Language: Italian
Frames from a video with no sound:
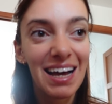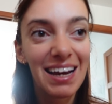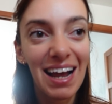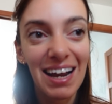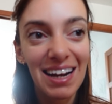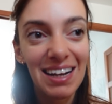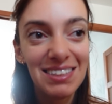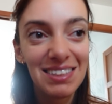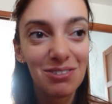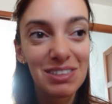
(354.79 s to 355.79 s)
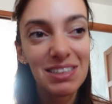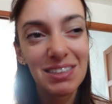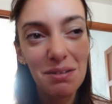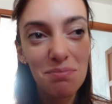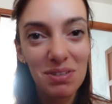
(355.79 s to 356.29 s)
rara di questi
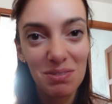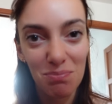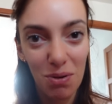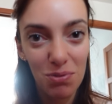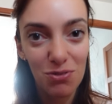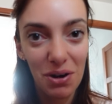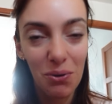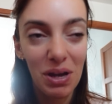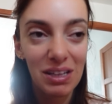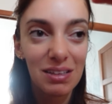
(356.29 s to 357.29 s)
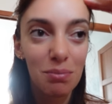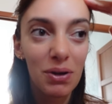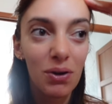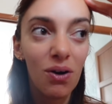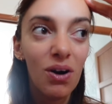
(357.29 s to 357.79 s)
tempi, un po' più frequente,
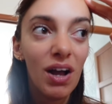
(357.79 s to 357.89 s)
però